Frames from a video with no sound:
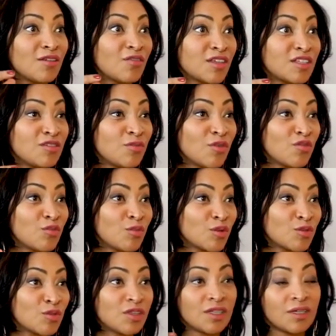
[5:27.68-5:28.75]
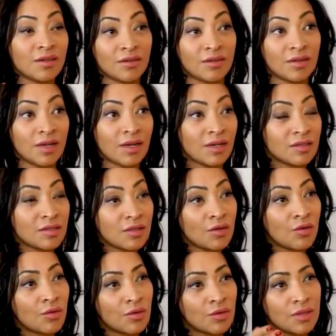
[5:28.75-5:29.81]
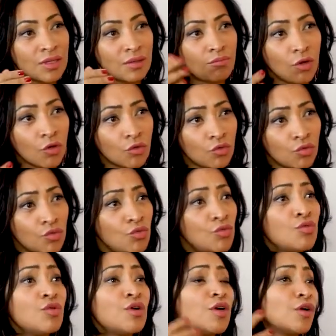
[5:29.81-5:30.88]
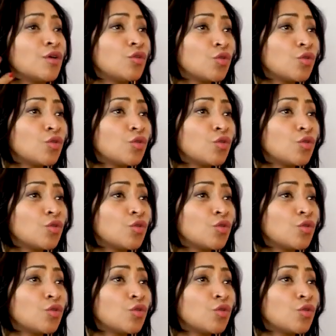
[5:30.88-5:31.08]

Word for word: Il y a effectivement, vous le mentionnez euh, à l'instant, euh, des Bantous,